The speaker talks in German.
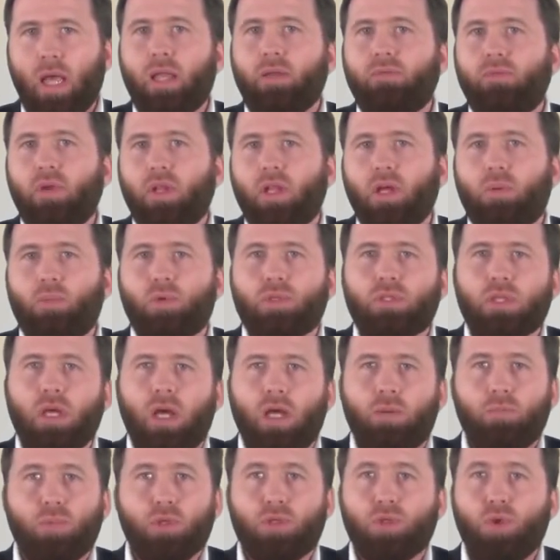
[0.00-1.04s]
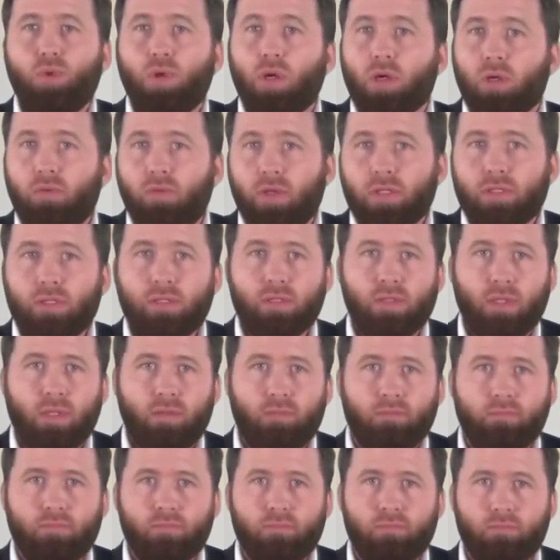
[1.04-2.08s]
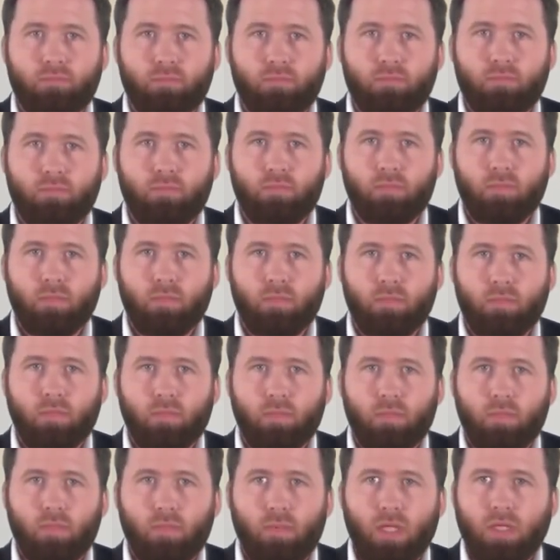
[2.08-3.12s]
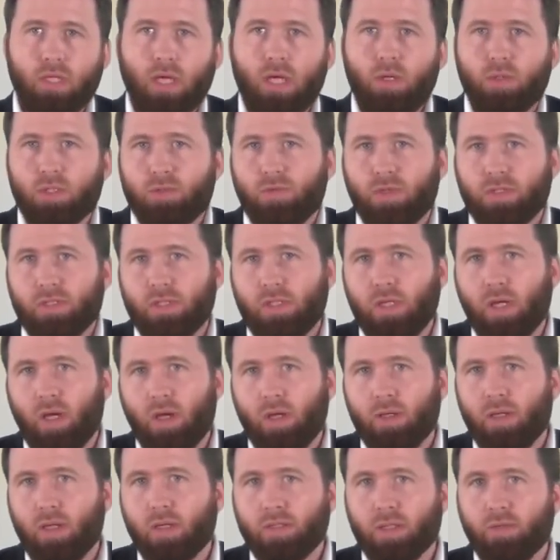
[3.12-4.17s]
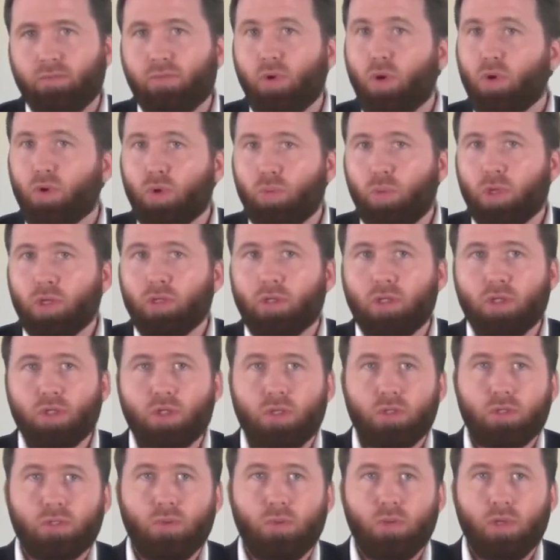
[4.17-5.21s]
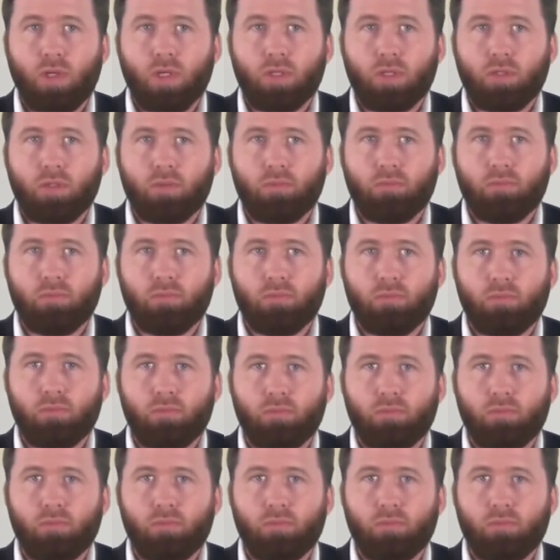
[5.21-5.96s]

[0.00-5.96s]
Entweder muss er ein Betrüger gewesen sein, der 23 Jahre lang sein Volk über den Tisch gezogen hat,